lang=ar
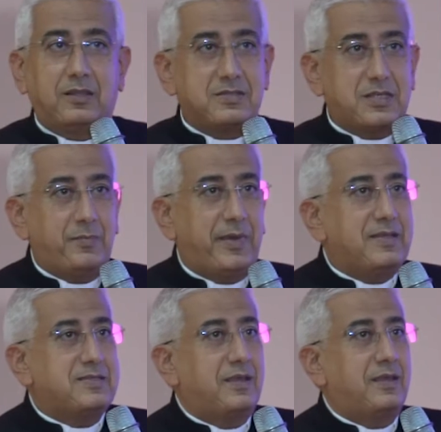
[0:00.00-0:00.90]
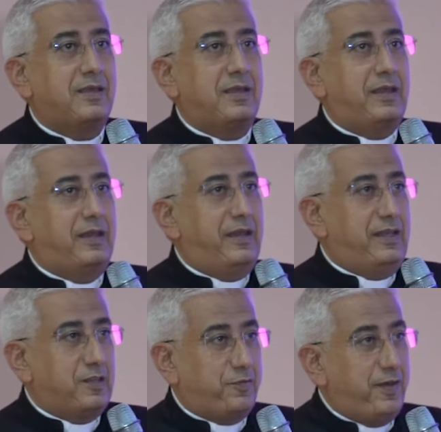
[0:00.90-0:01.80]
تنظيم هذا
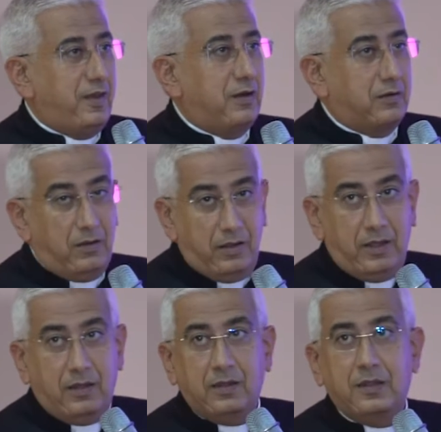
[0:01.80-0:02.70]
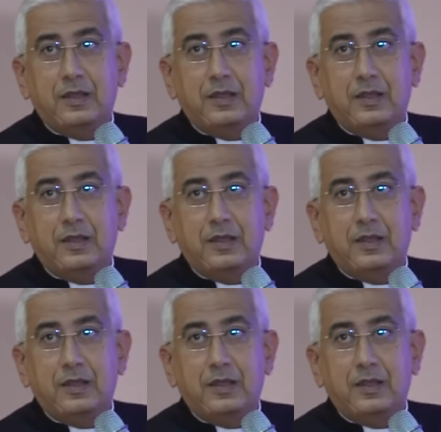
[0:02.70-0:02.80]
الاحتفال الرائع